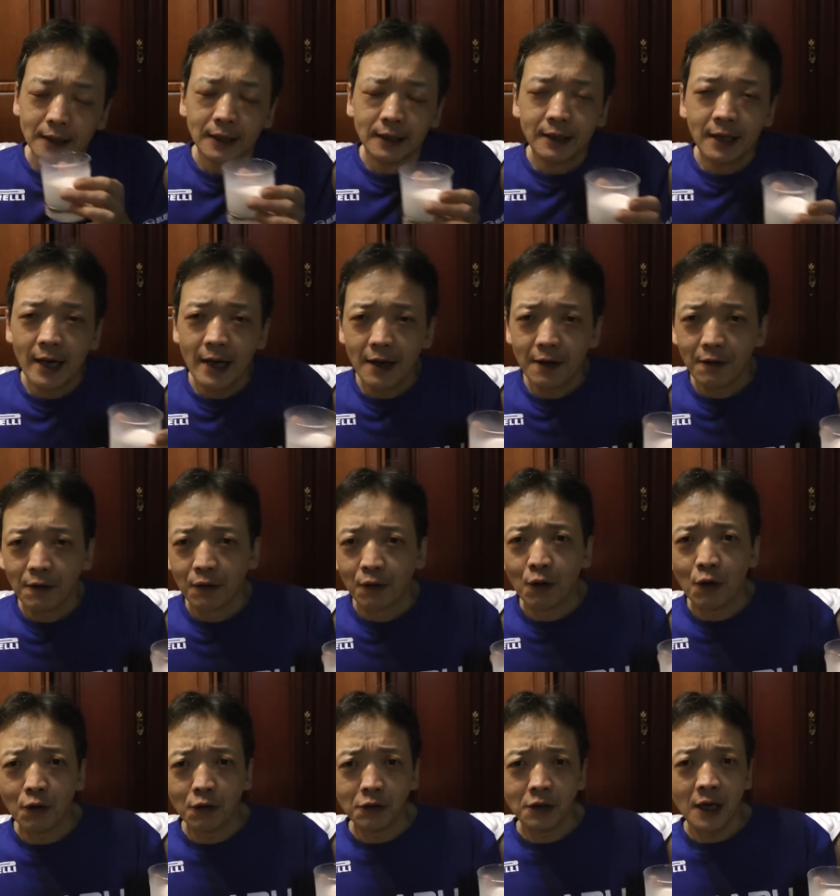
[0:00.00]
なんやろ
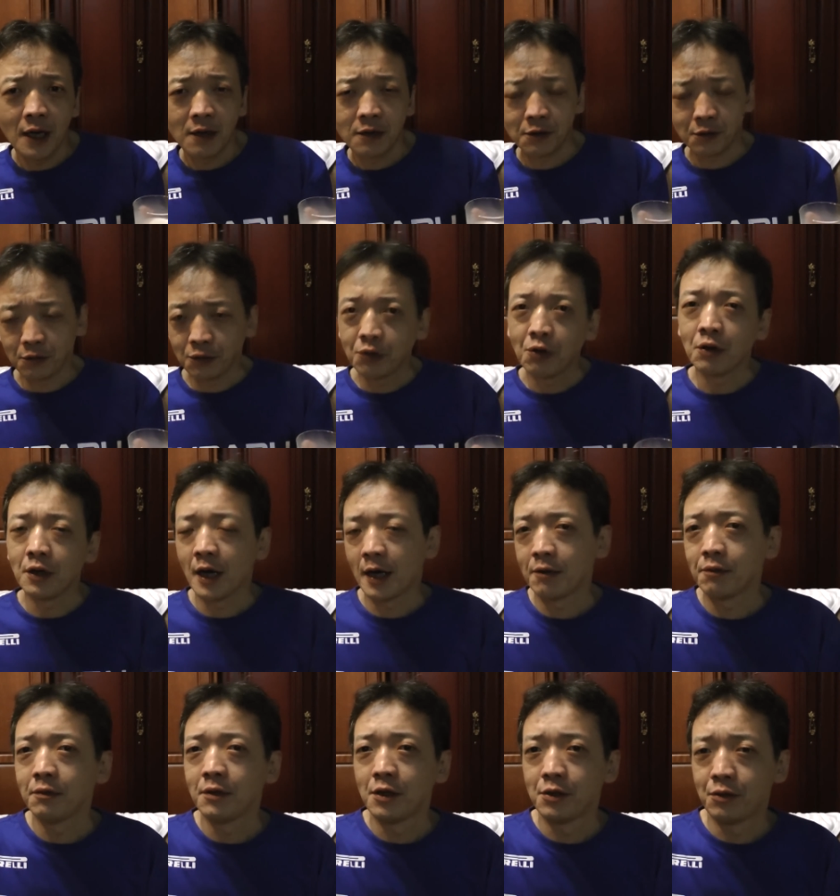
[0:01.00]
コクがすごいあ
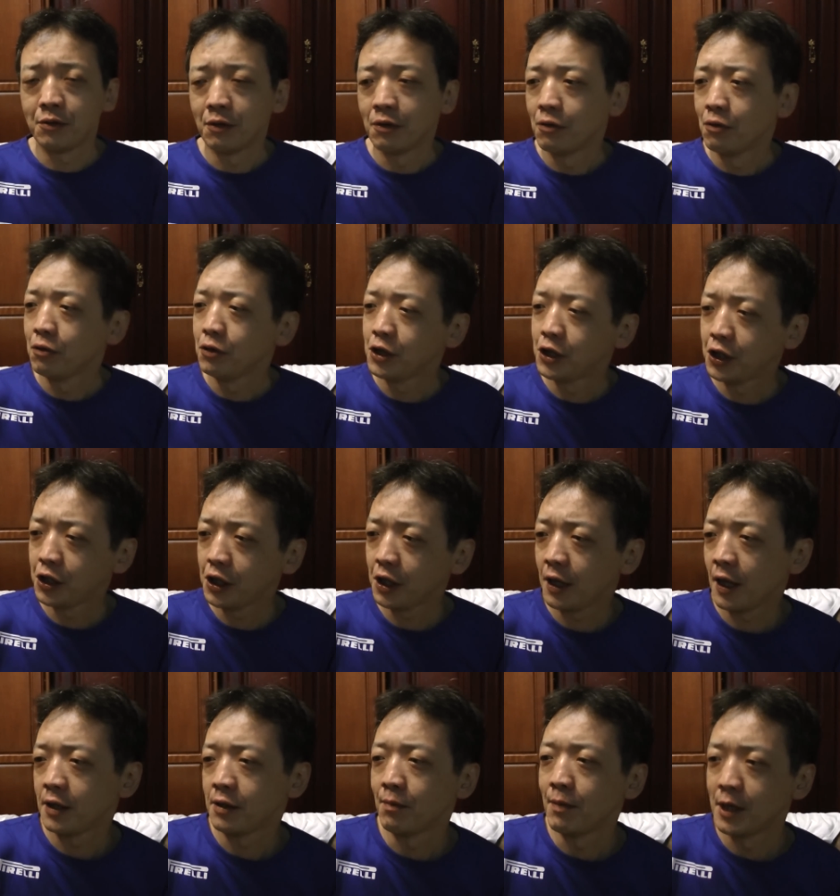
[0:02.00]
るんですよ美味し
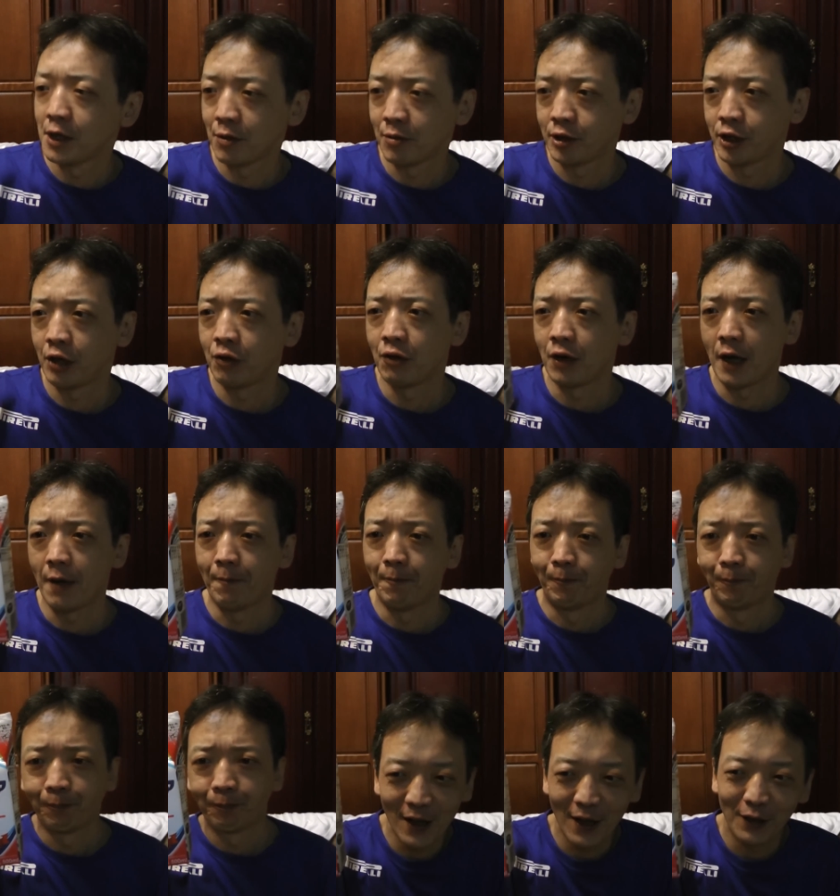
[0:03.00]
いですめちゃめちゃこれ
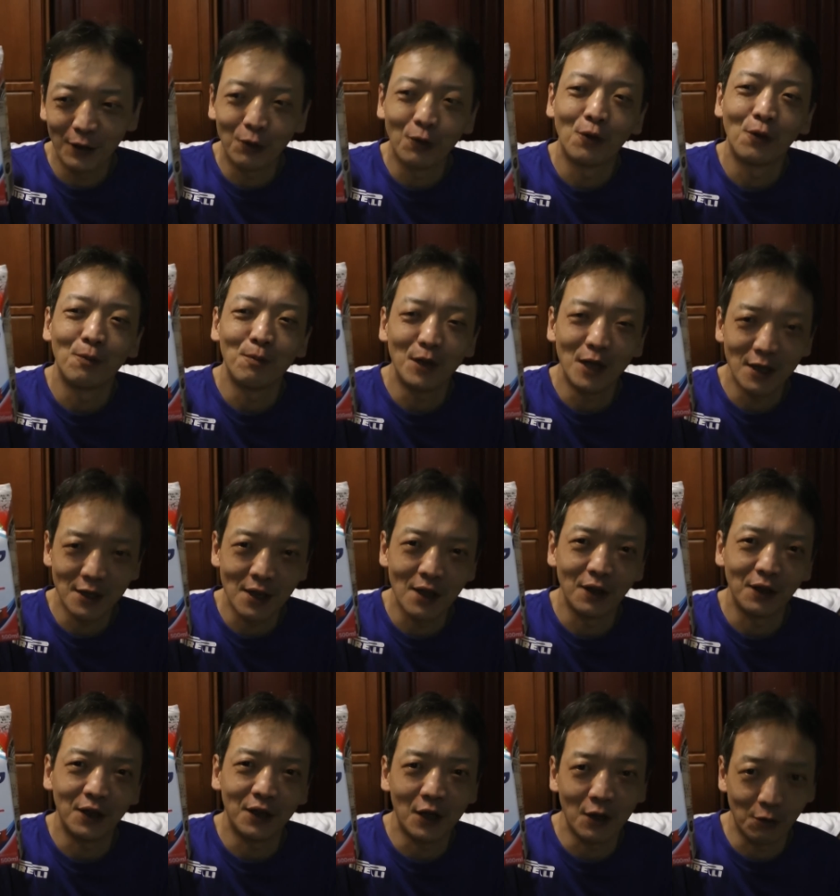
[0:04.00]
えっ、ー、と皆さ
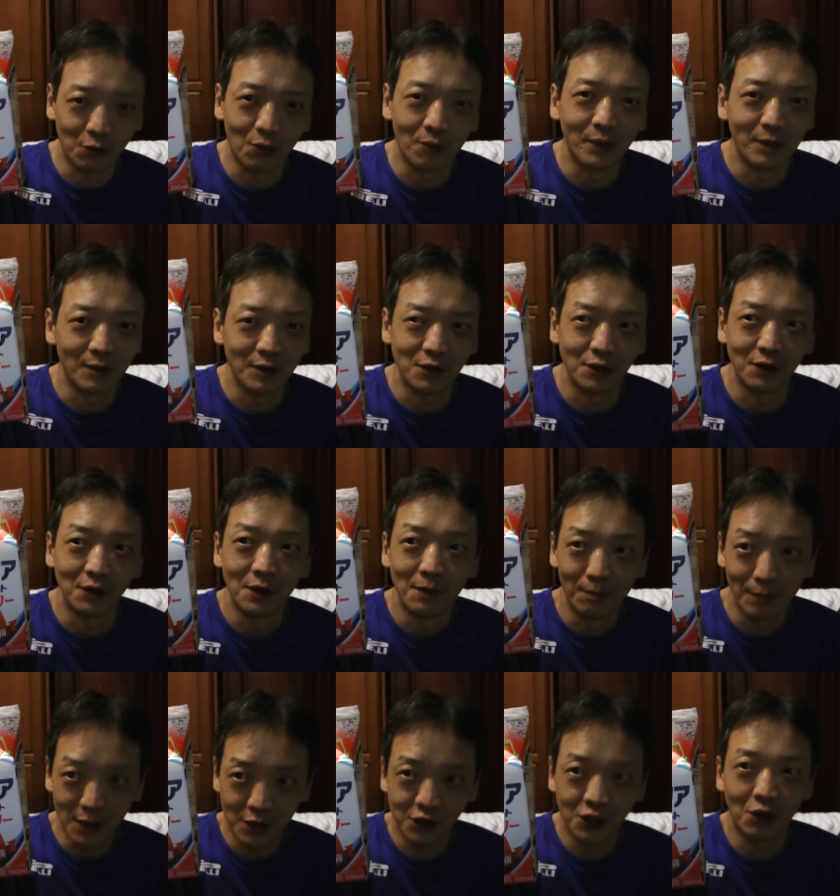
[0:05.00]
んいけると思います
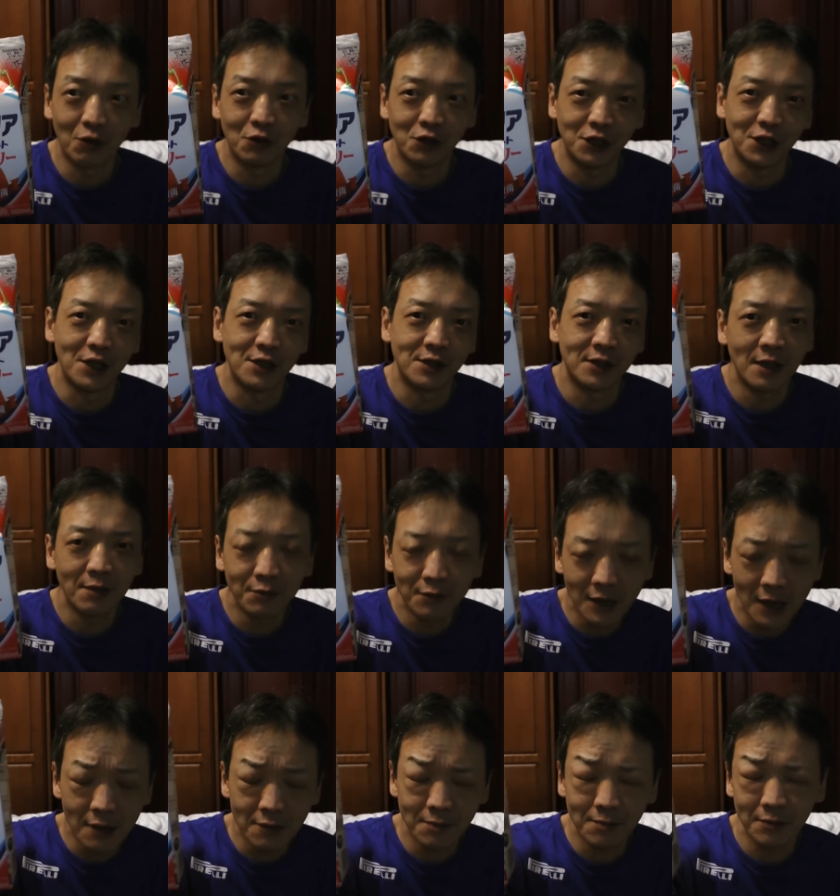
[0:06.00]
めっちゃ美味しいです
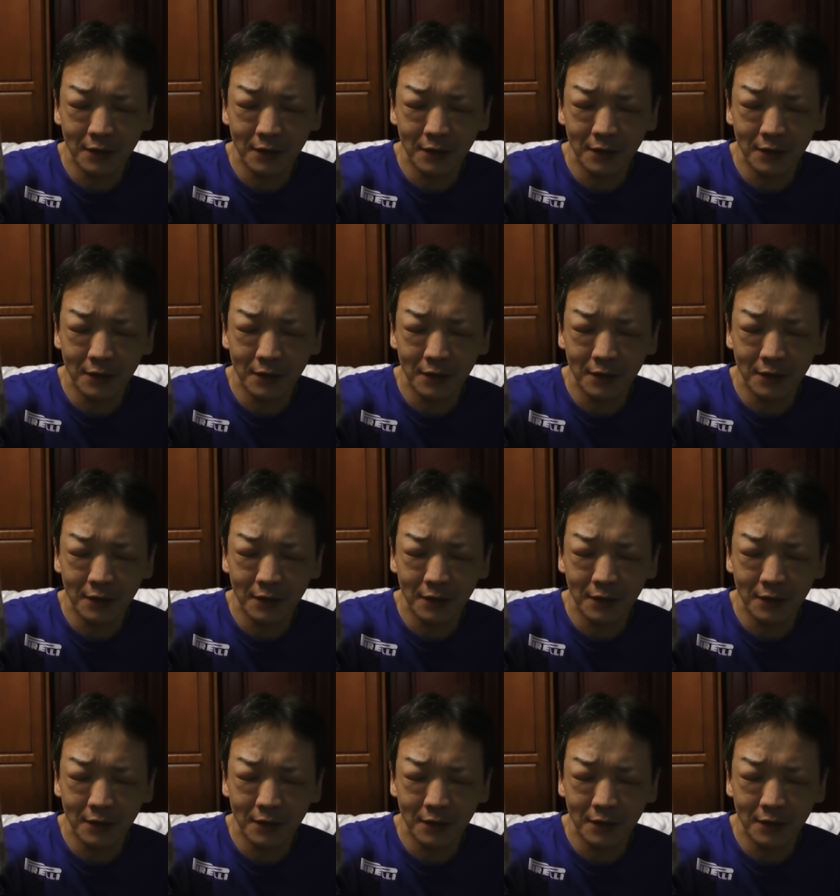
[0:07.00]
セブンイ